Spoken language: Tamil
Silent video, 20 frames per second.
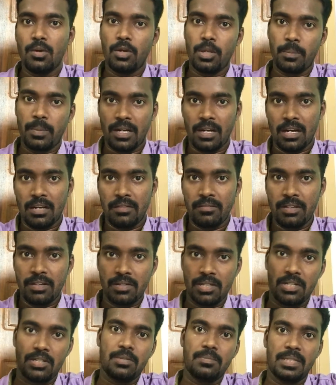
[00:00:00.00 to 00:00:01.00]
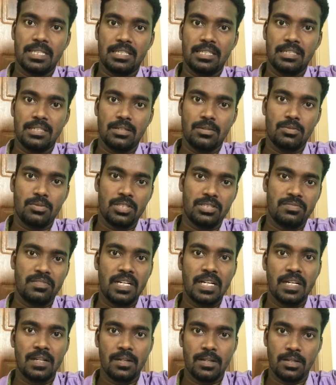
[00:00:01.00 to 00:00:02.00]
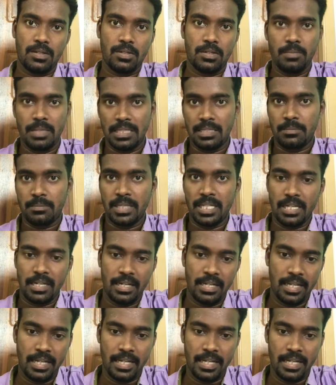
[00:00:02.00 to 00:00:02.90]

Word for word: குறிப்பாக நார்வேவாக இருக்கட்டும் அதுக்கிடக்கூடிய ஸ்வீடனாக இருக்கட்டும் அந்த மாதிரியான